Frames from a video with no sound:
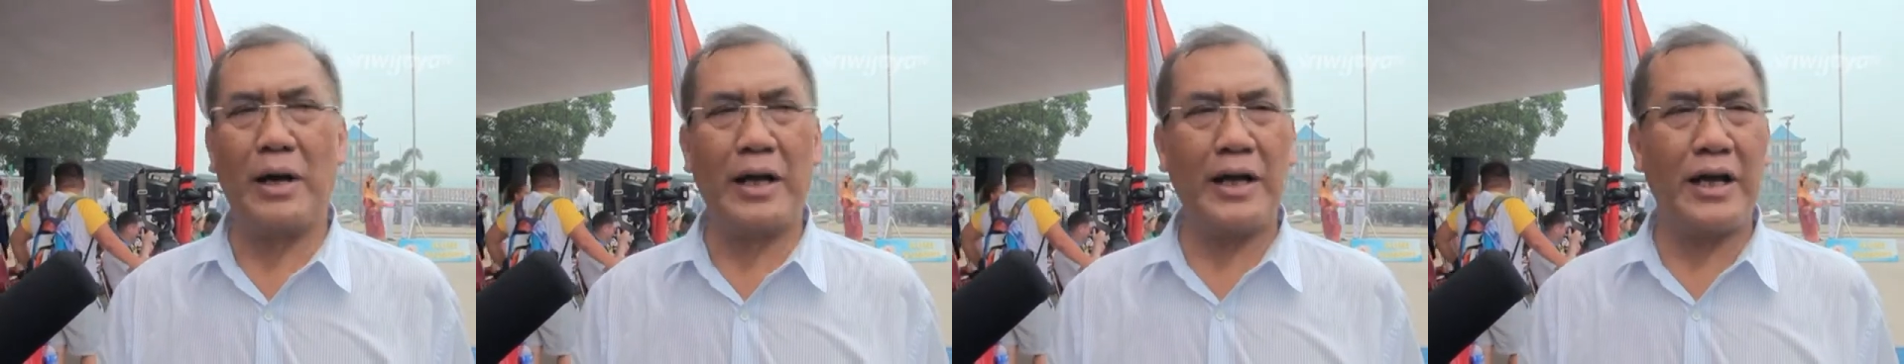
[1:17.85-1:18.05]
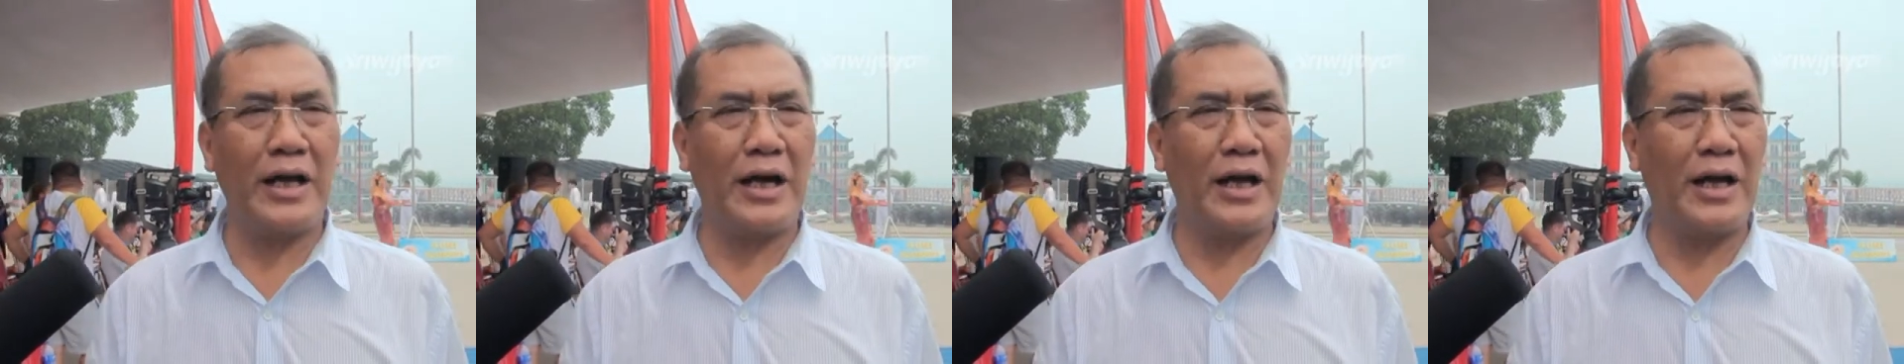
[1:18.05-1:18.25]

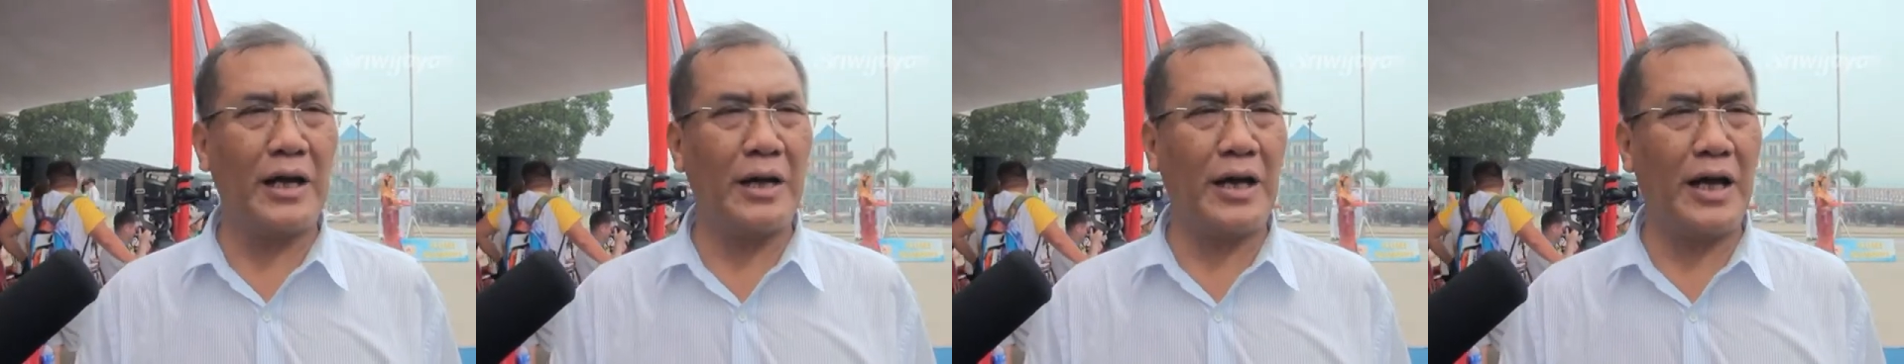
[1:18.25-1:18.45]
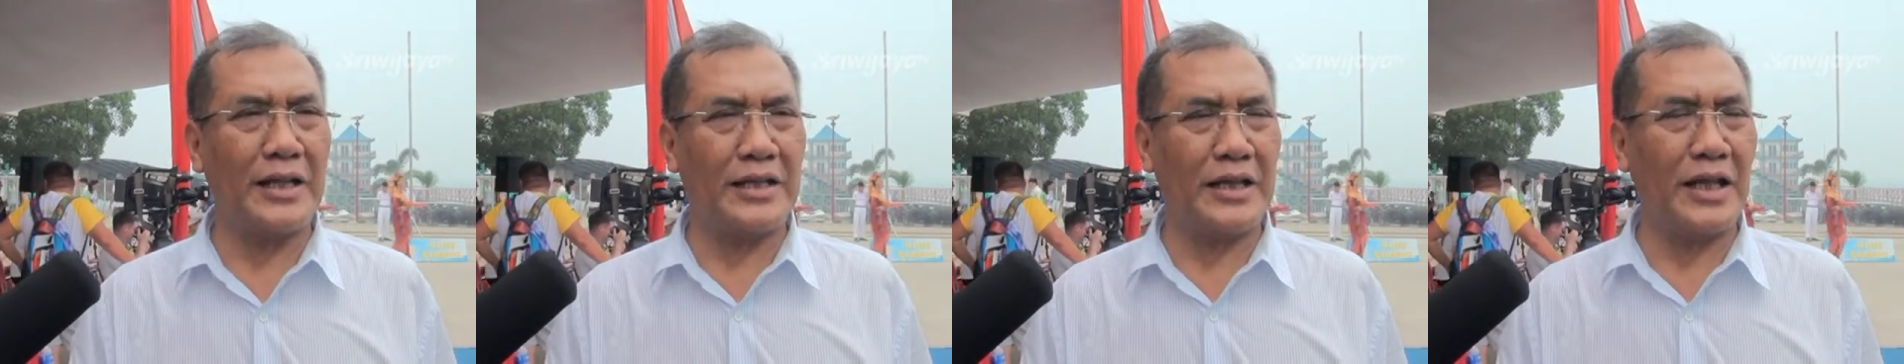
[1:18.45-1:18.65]

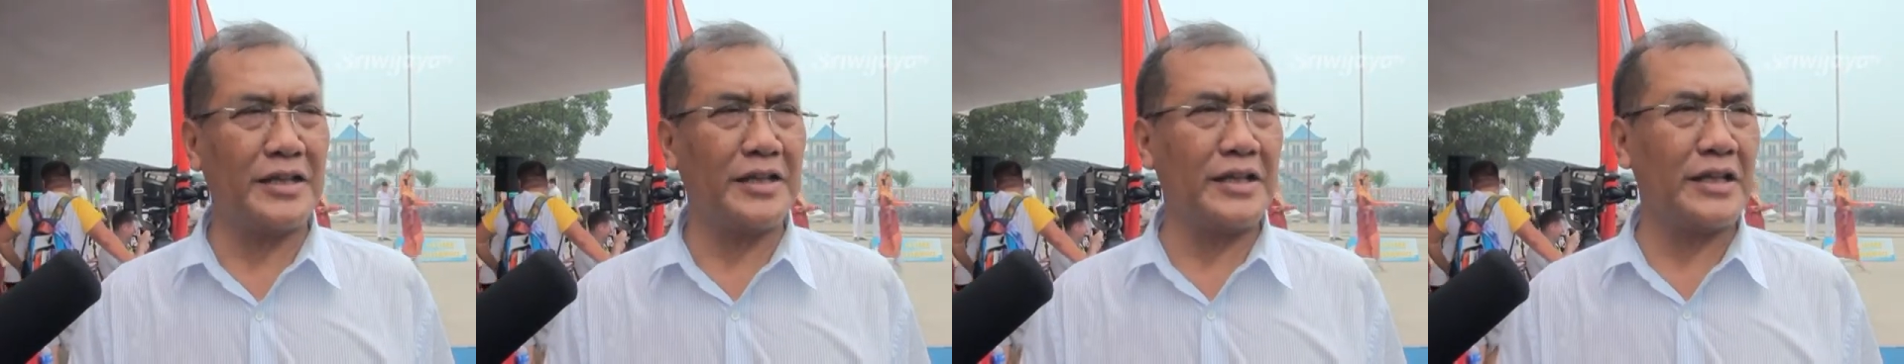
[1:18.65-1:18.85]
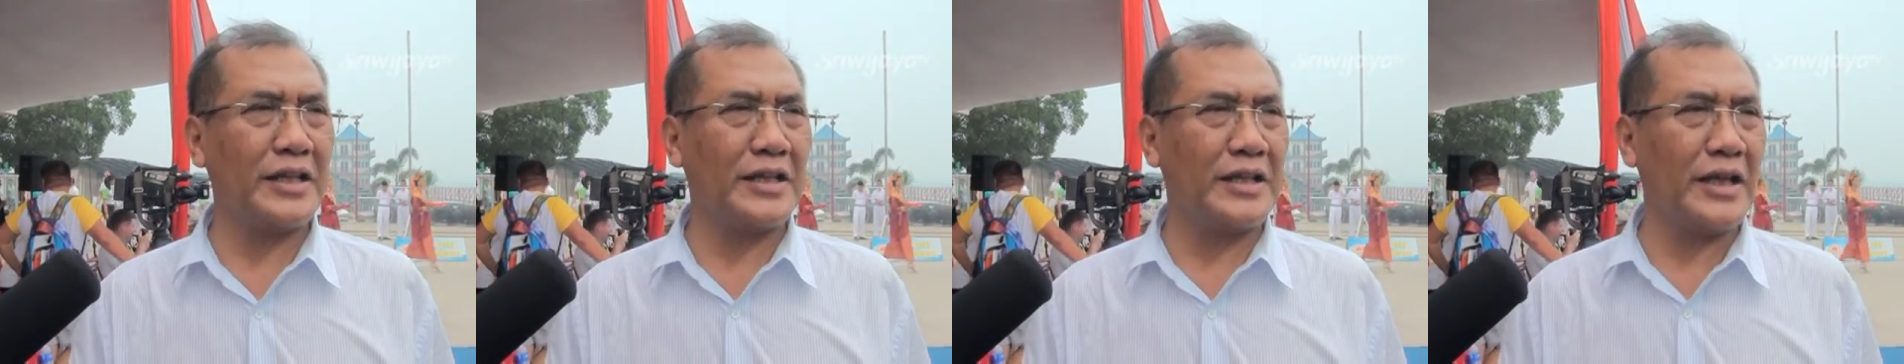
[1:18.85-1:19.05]
ada
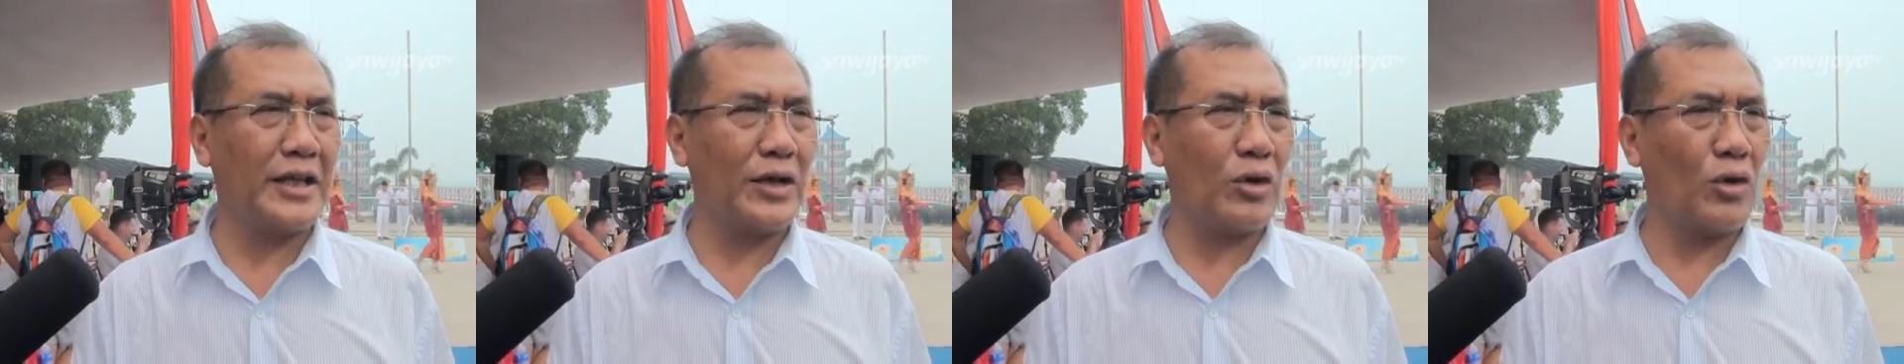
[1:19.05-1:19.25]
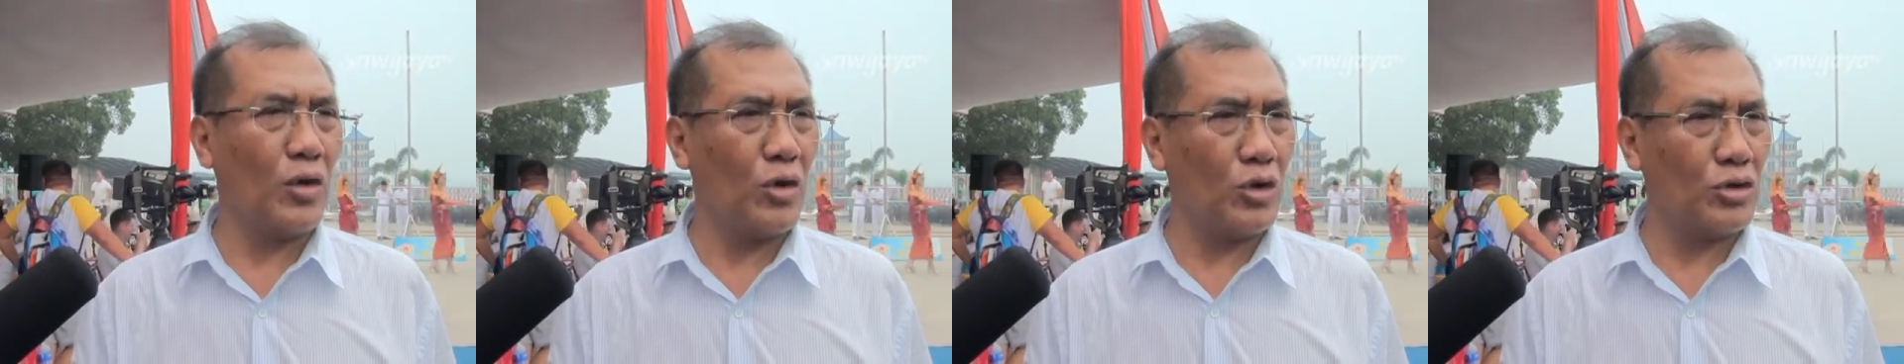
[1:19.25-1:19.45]
atlet-atlet kita
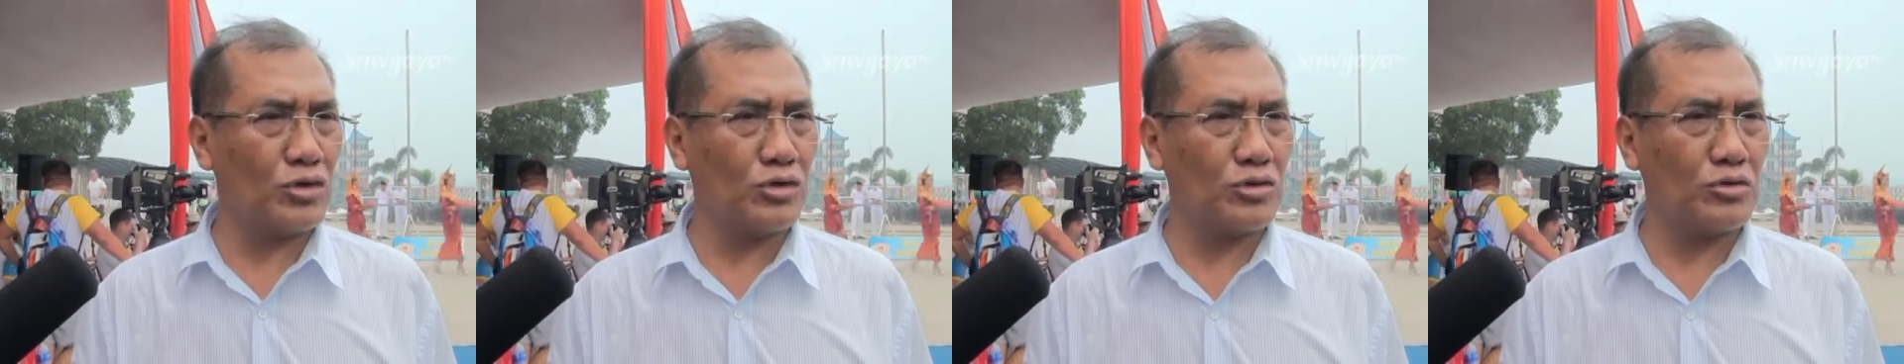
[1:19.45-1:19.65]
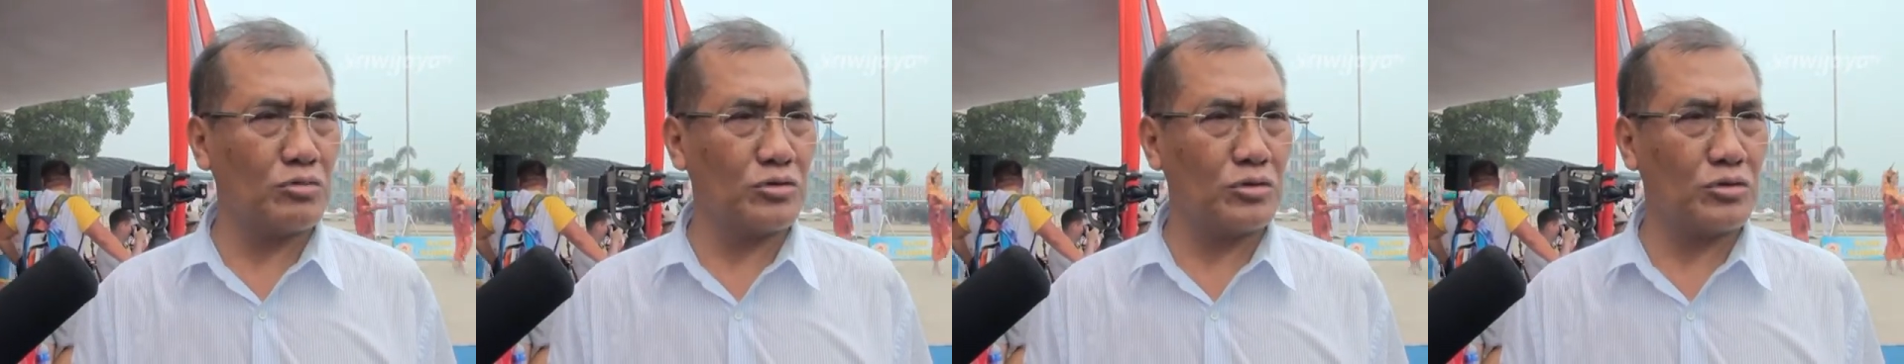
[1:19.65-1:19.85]
yang
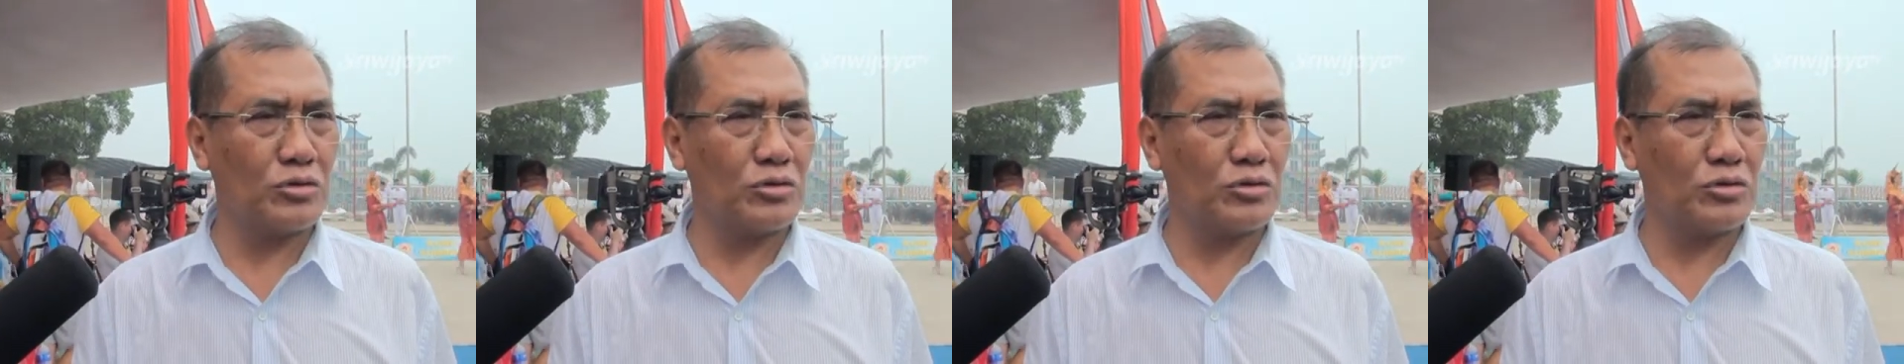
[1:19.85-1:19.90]
lolos